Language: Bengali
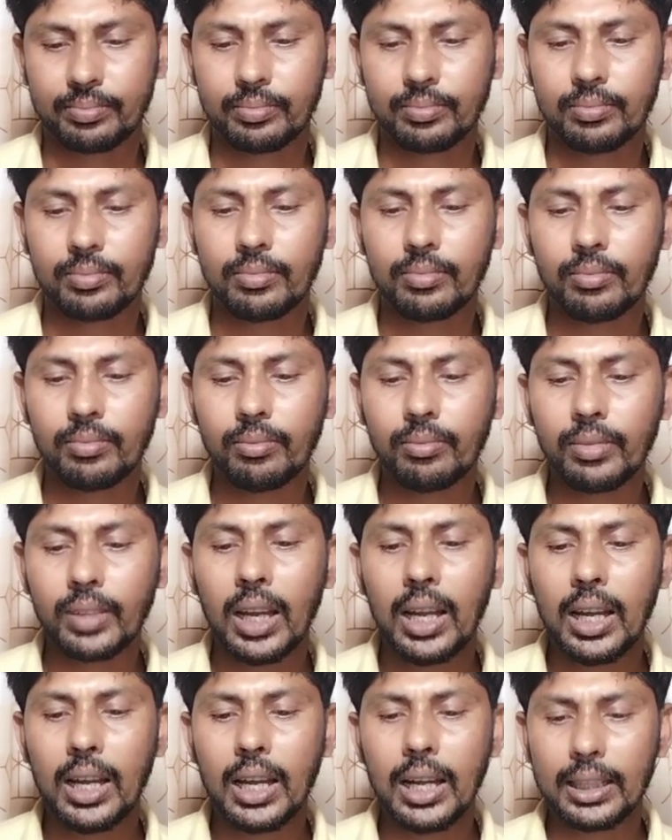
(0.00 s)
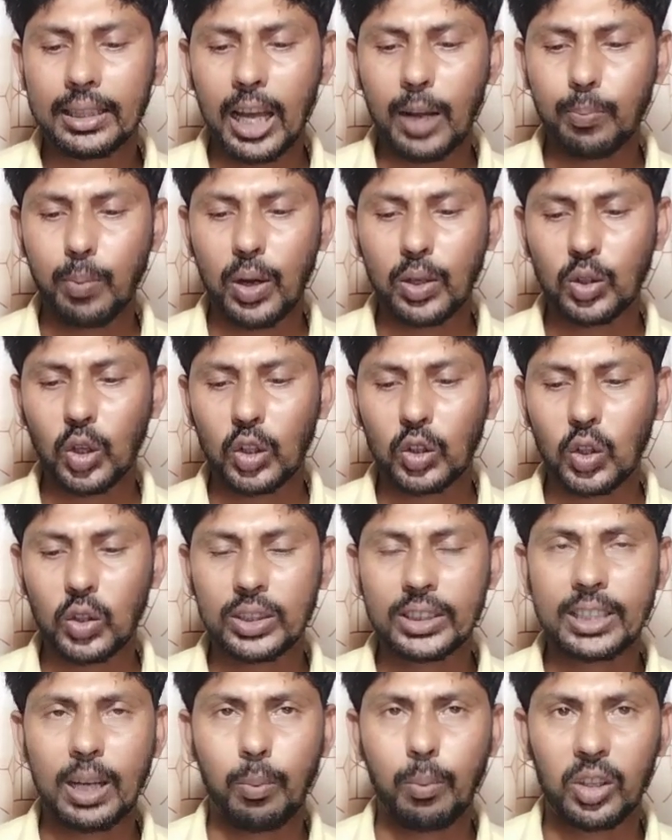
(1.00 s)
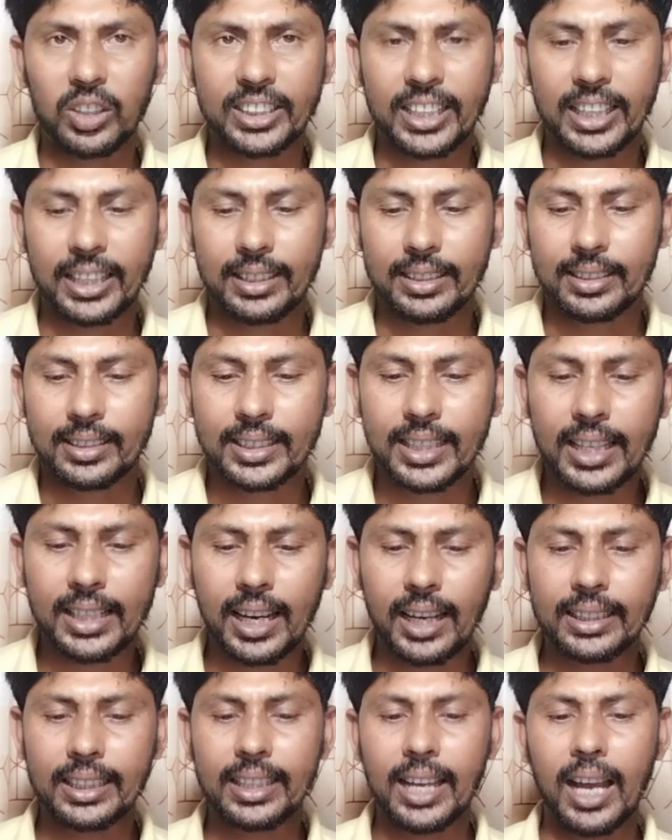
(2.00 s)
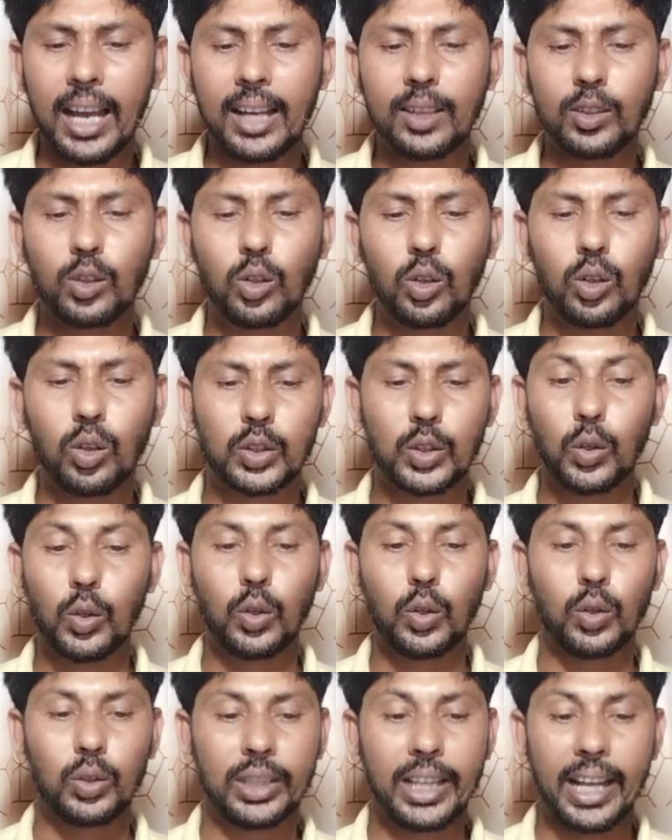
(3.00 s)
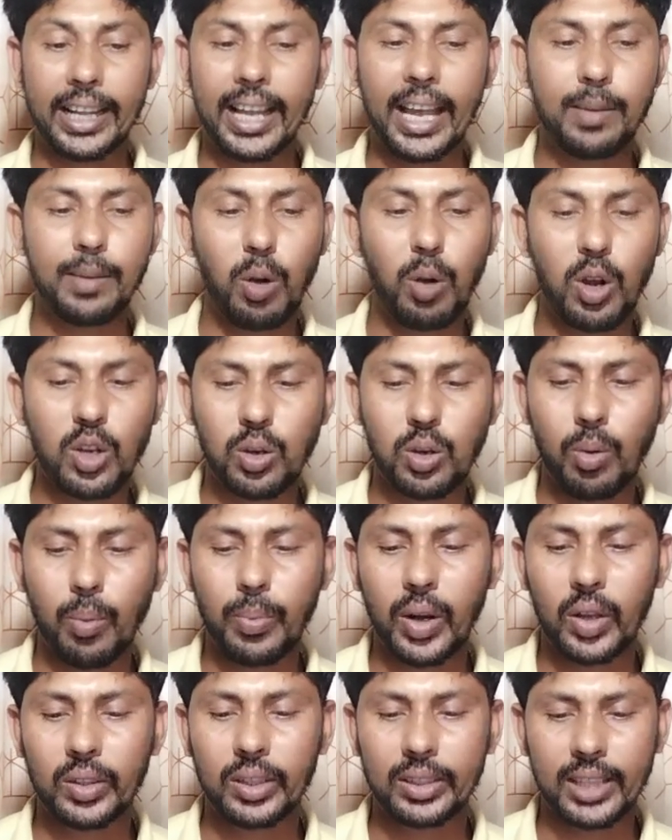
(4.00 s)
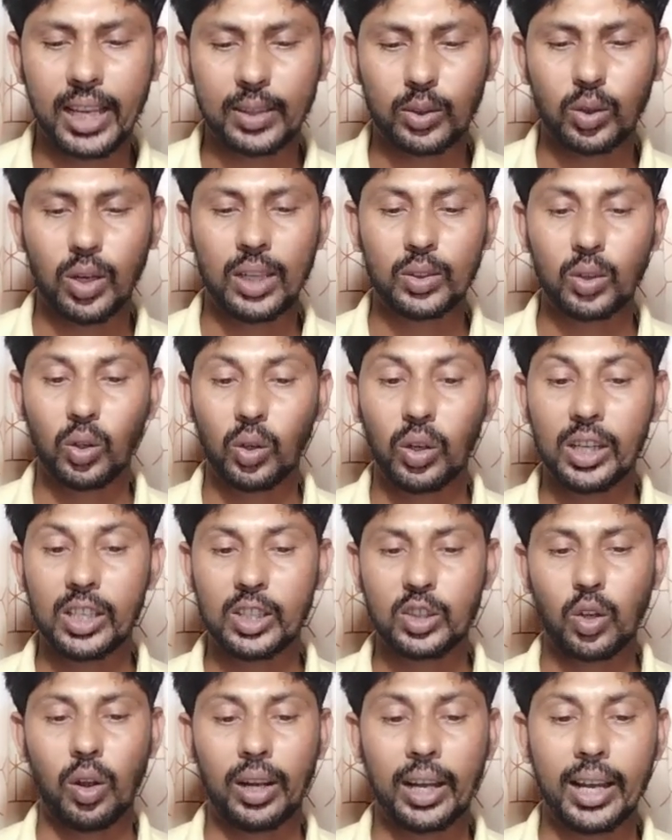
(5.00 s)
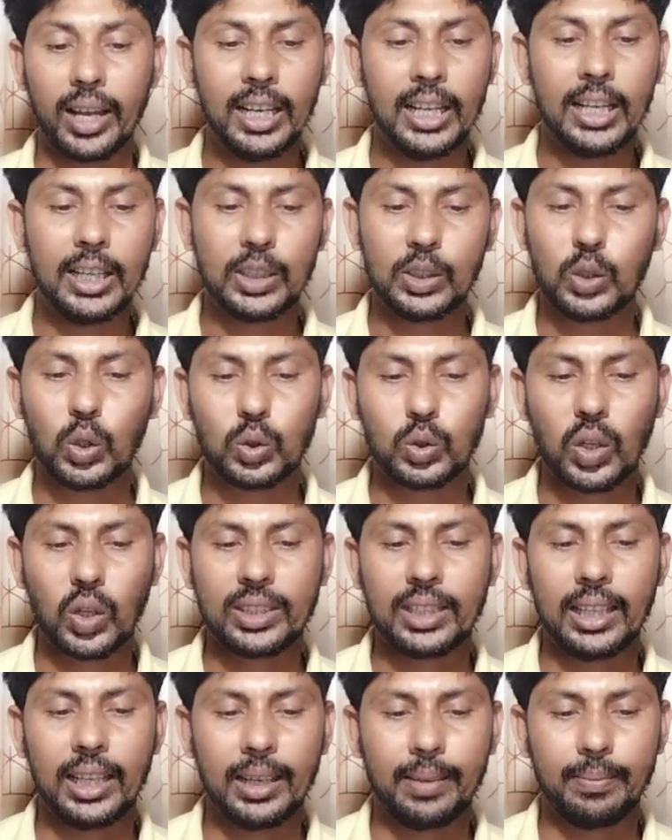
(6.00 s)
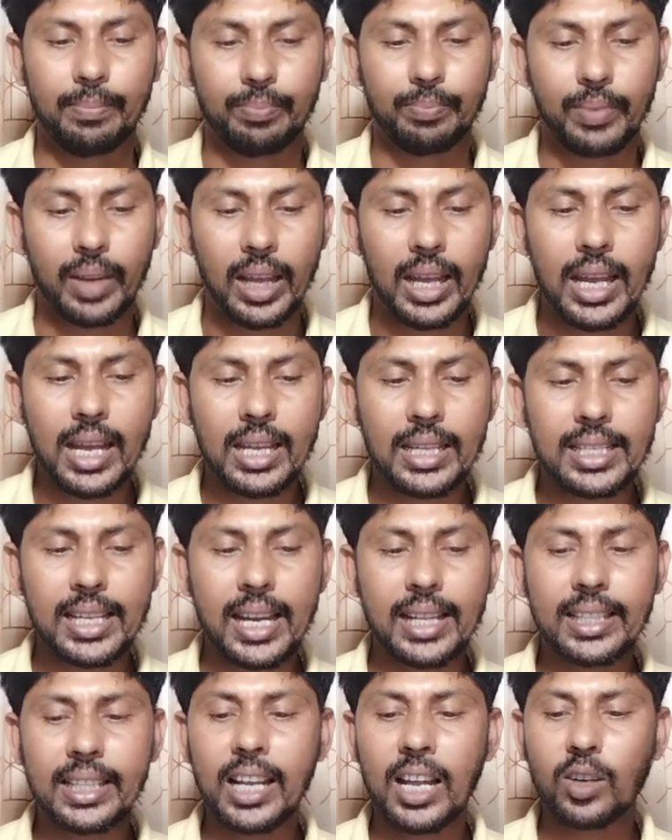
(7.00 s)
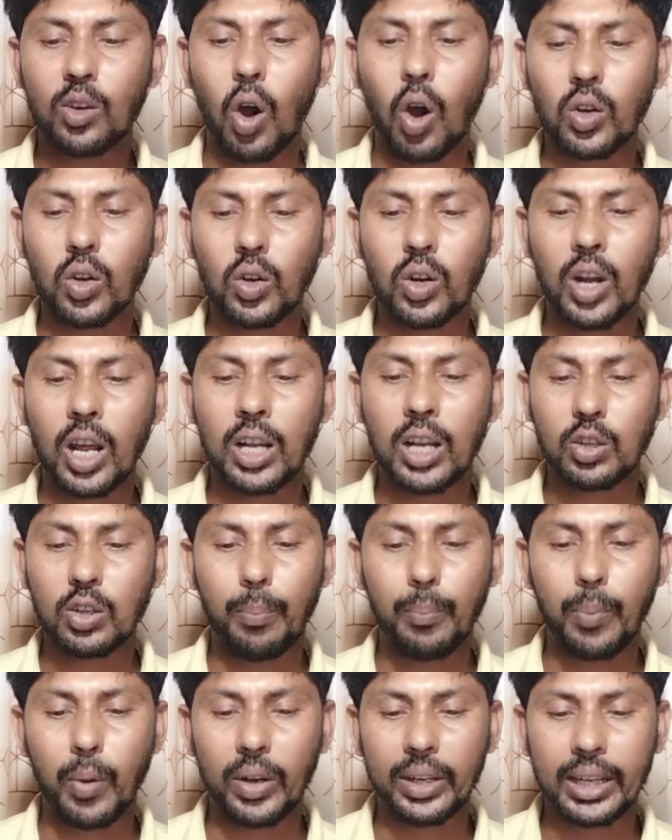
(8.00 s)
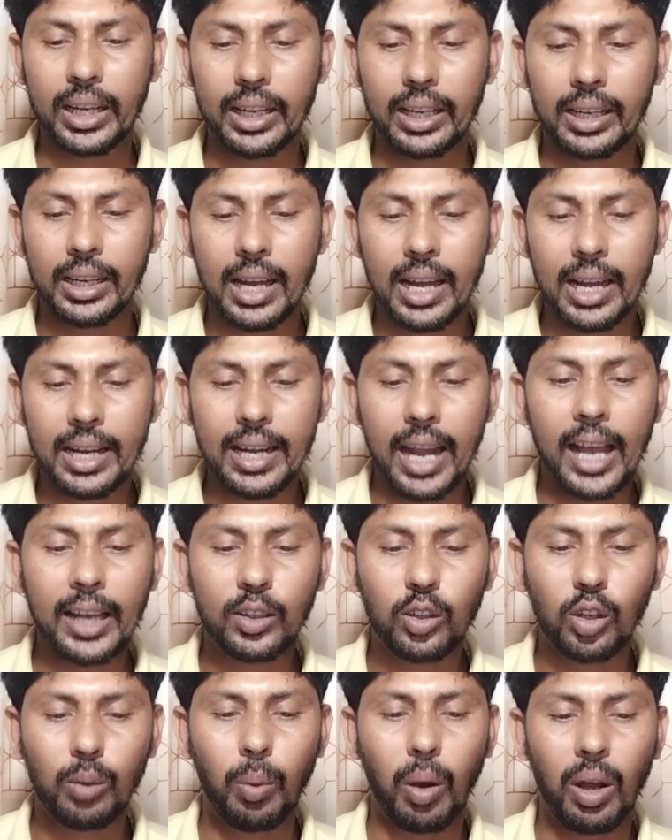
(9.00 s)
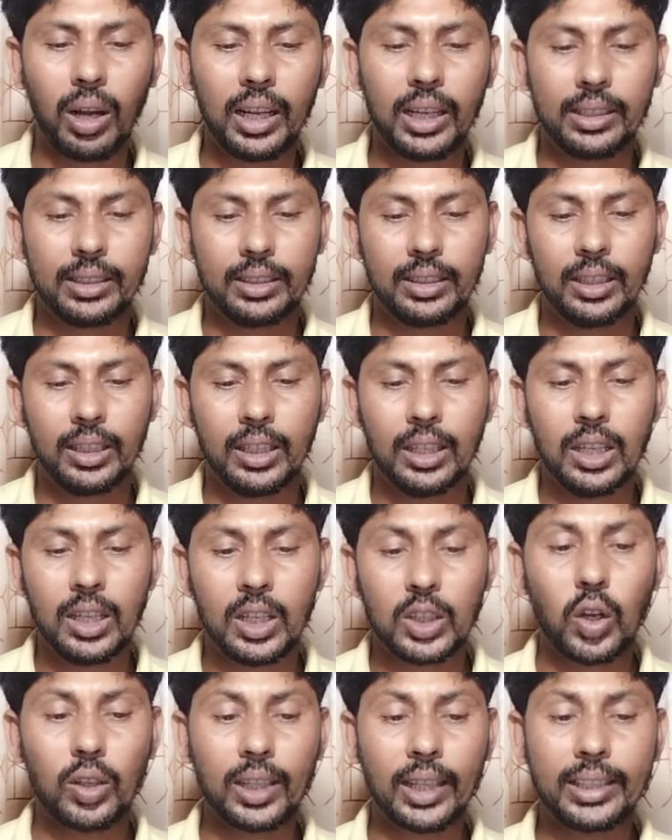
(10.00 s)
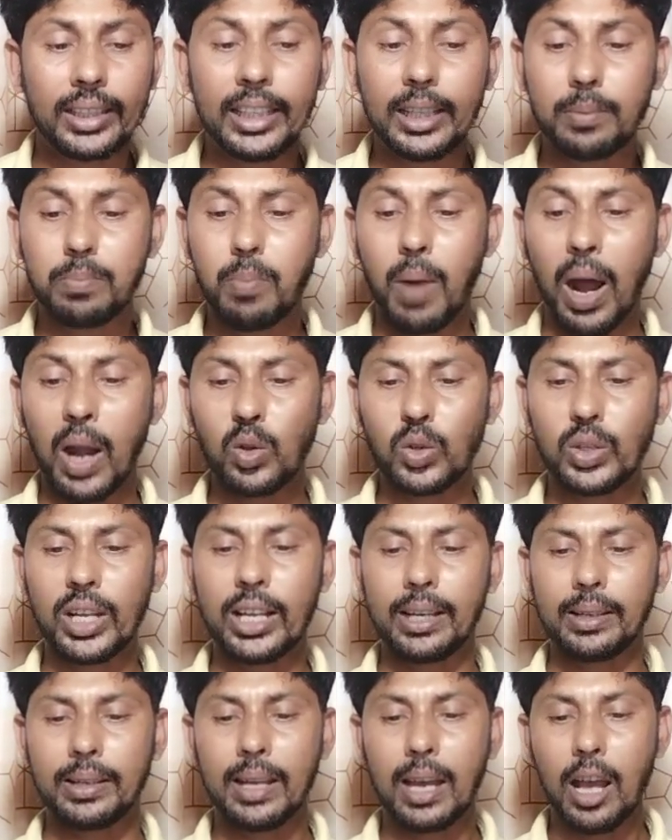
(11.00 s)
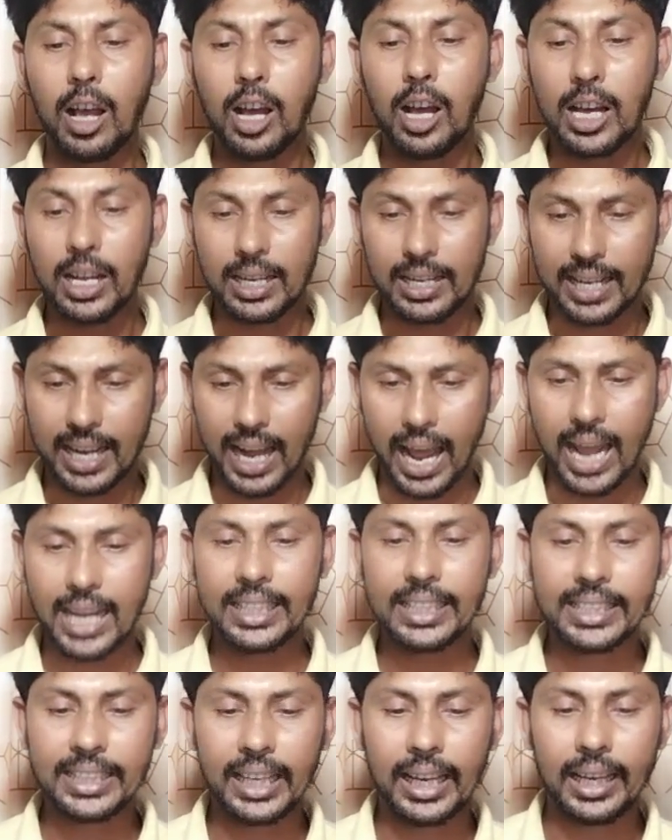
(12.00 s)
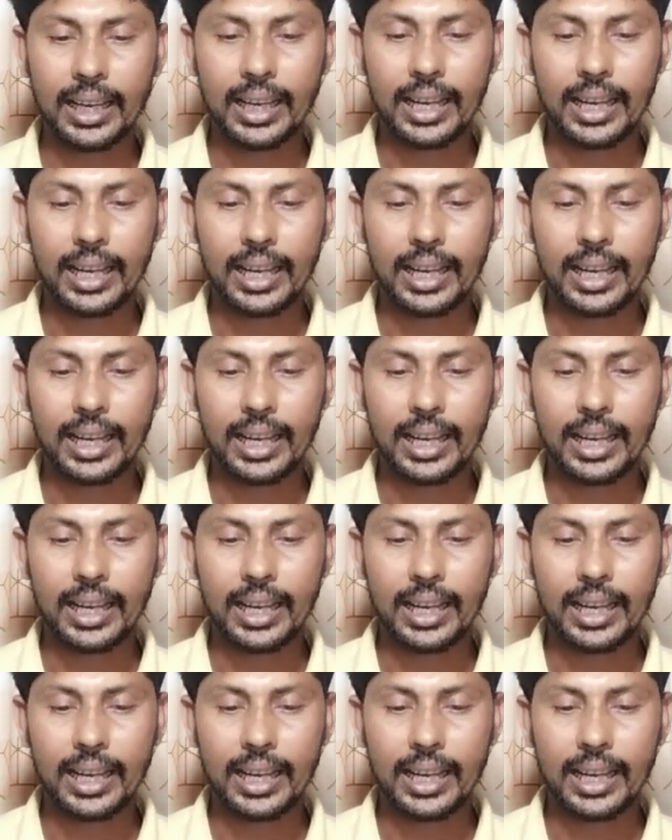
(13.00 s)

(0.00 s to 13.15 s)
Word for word: তারপর তথ্য যেটা বলছেন শিক্ষার্থী নাহিদুল শুরু থেকেই বৈষম্য বিরোধী ছাত্র আন্দোলনের সঙ্গে যুক্ত ছিলেন সেদিনের ঘটনা সম্পর্কে নাহিদুল বলেন শতাধিক মানুষের রালি নিয়ে এগাচ্ছিলেন